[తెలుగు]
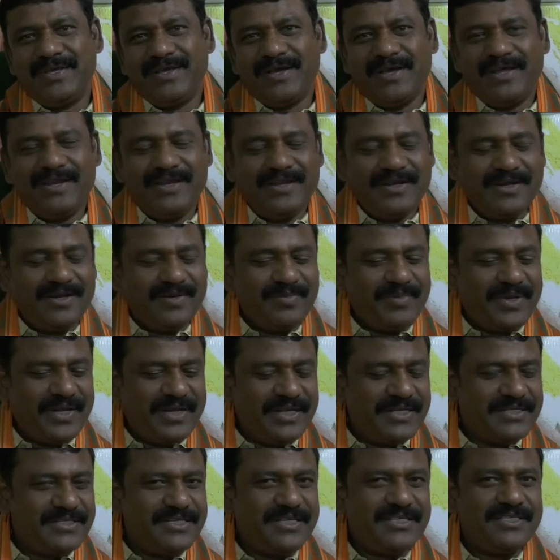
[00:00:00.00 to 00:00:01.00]
వాళ్ళు
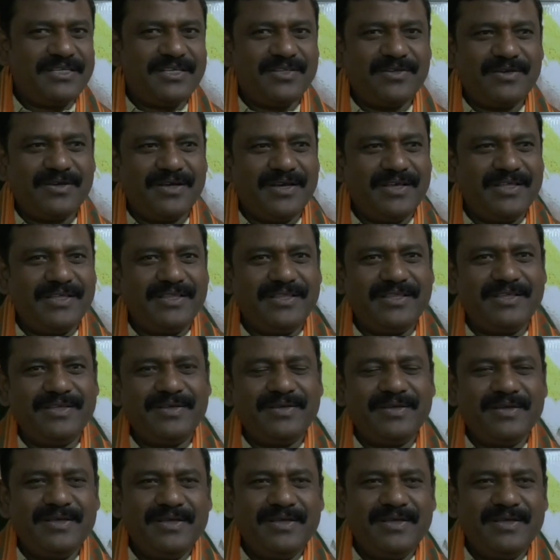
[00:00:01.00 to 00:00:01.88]
మేనేజ్ చేసేదో కాదు ఇది